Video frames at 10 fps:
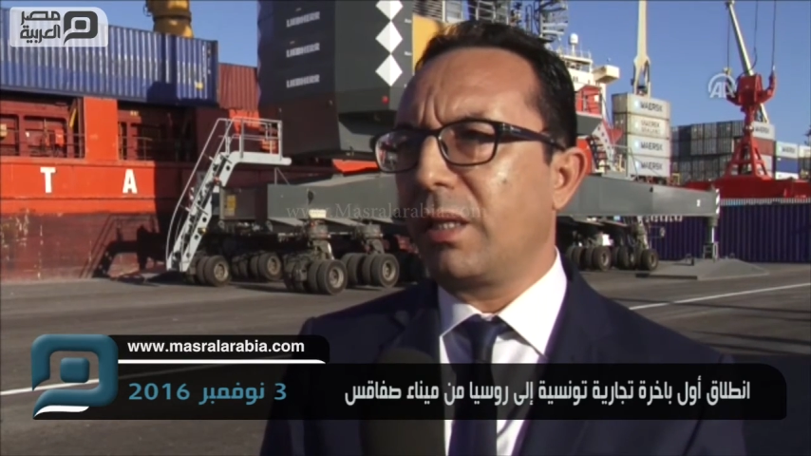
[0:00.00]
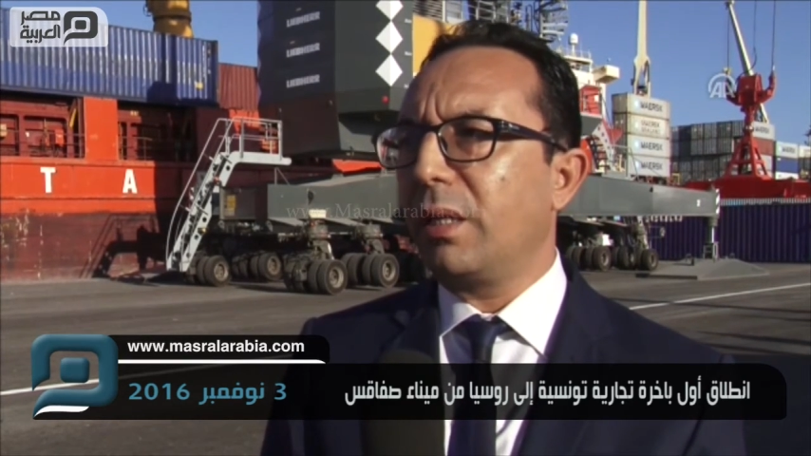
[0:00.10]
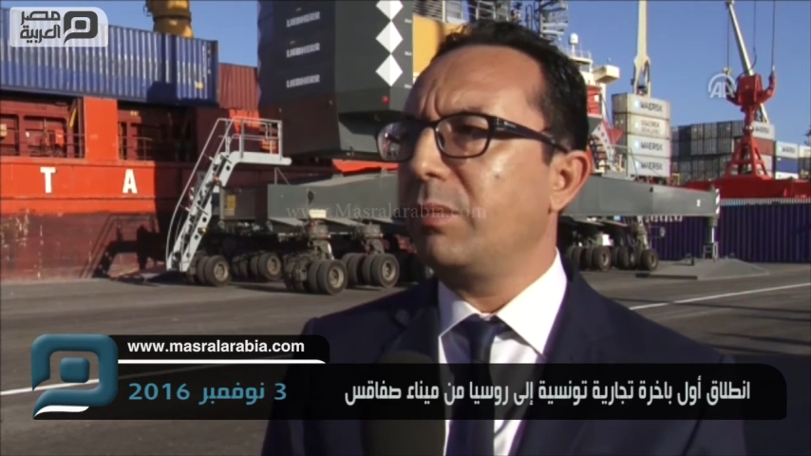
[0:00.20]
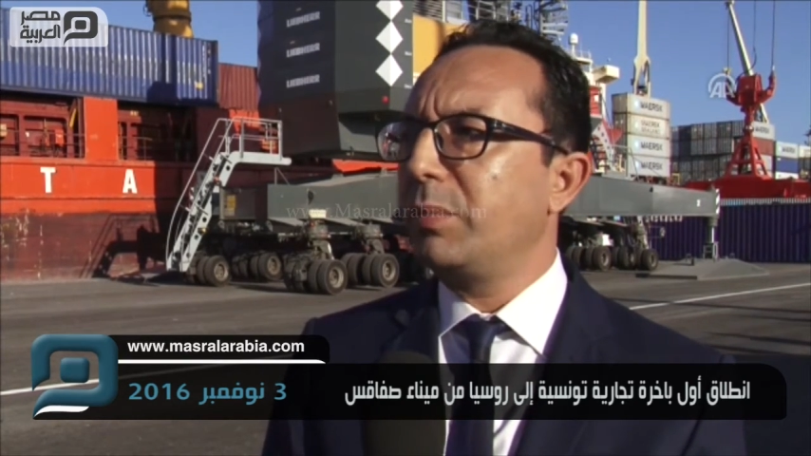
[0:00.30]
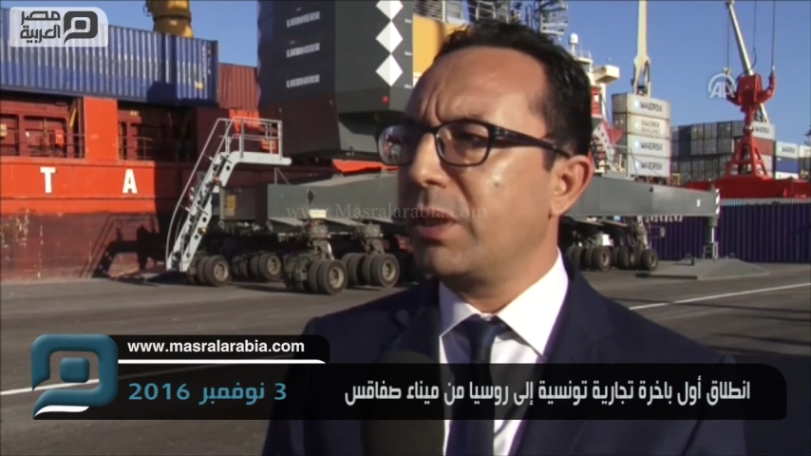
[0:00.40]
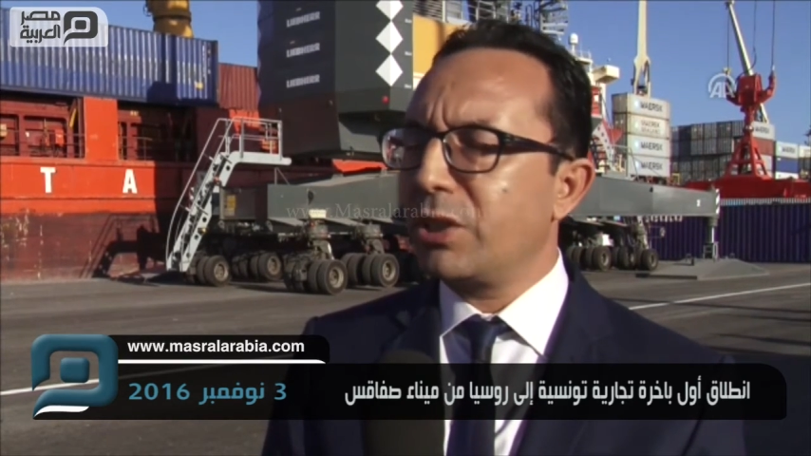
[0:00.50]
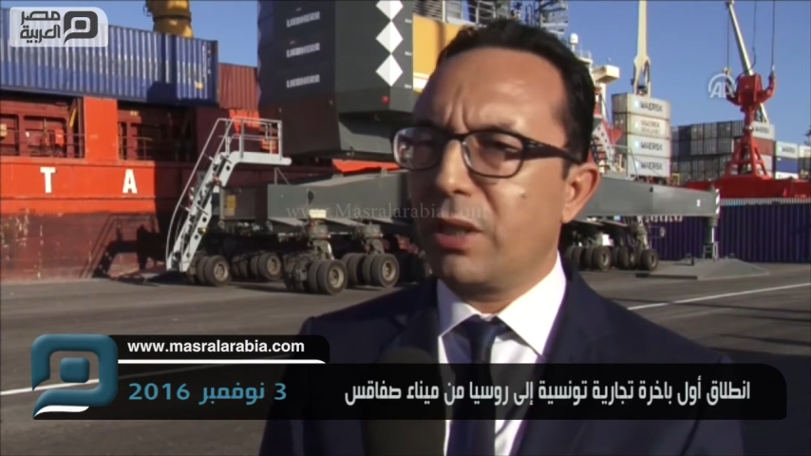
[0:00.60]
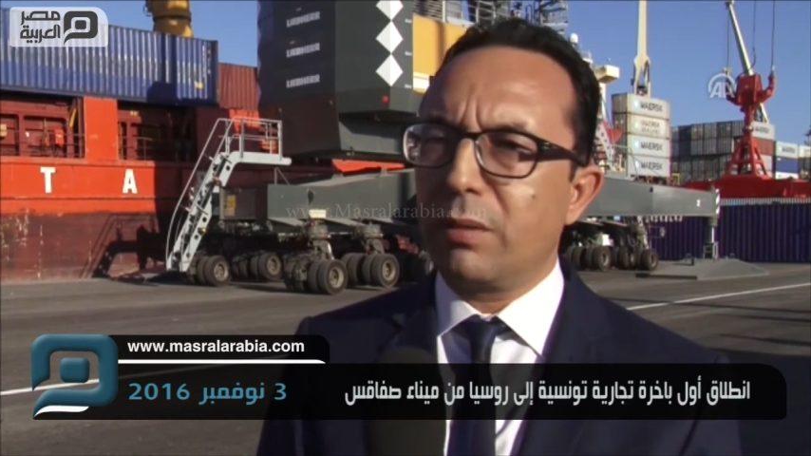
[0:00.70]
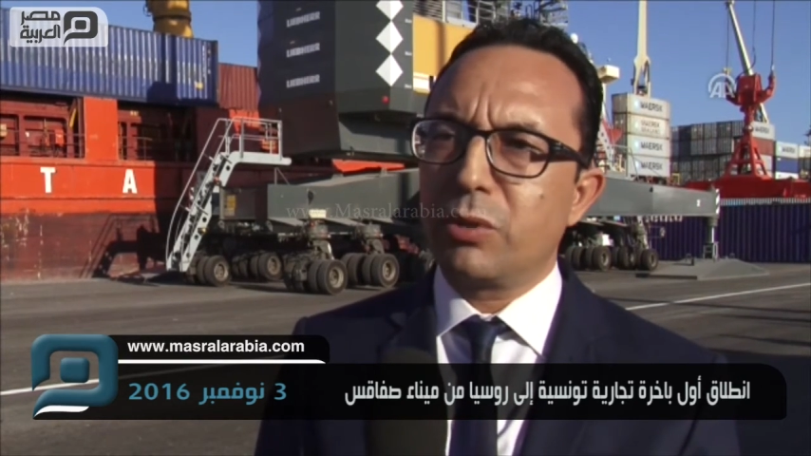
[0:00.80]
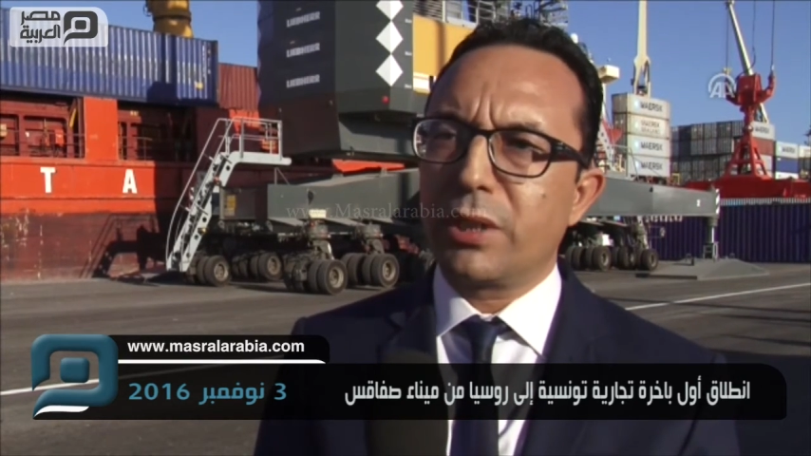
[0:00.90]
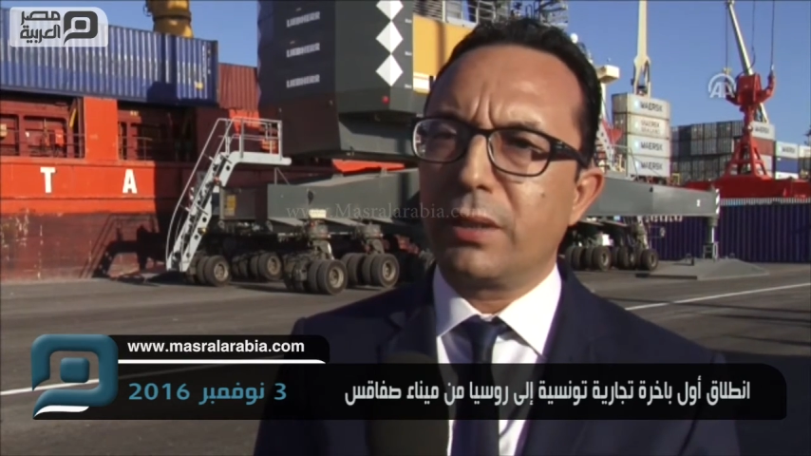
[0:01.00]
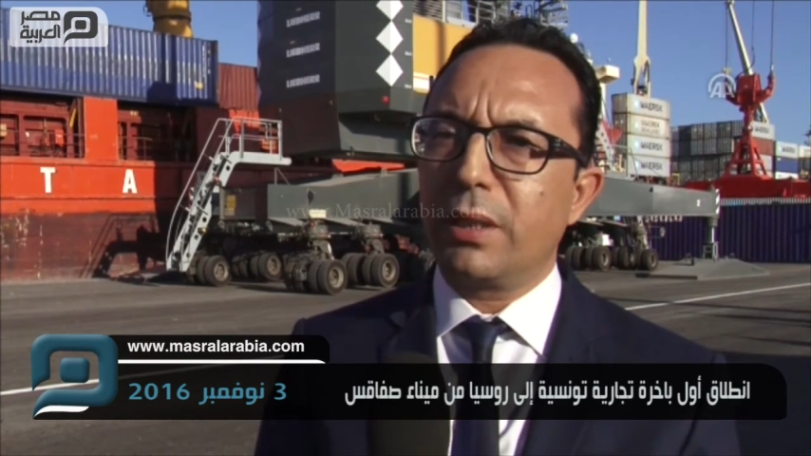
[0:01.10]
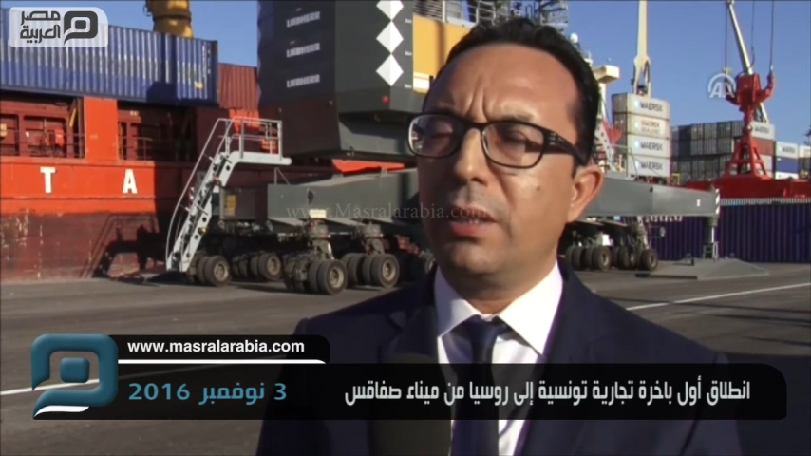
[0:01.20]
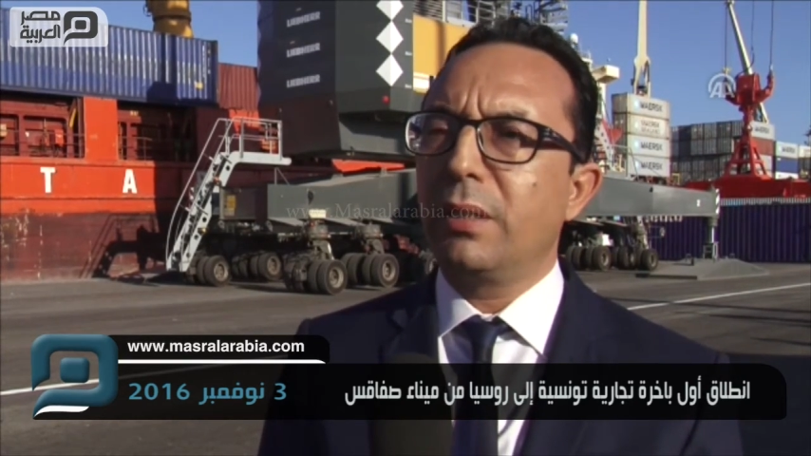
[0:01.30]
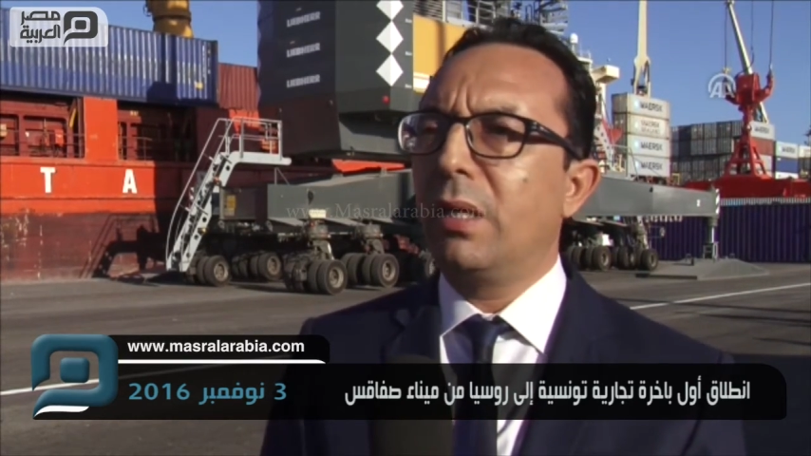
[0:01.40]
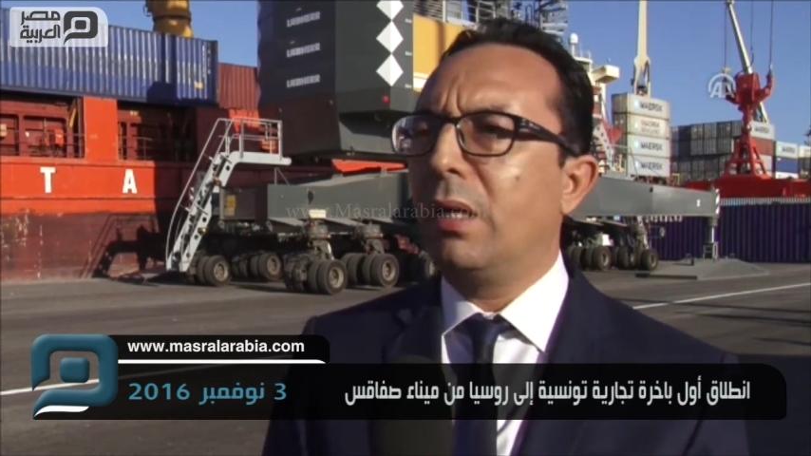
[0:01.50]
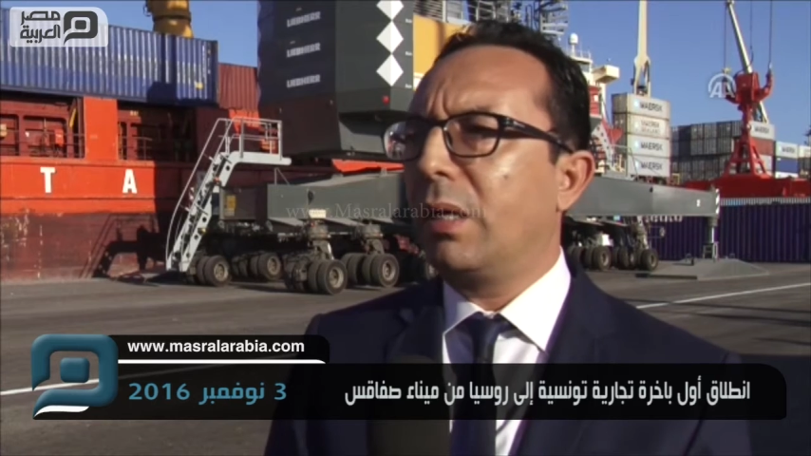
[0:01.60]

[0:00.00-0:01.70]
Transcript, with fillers: هذايا بتشجيع المصدرين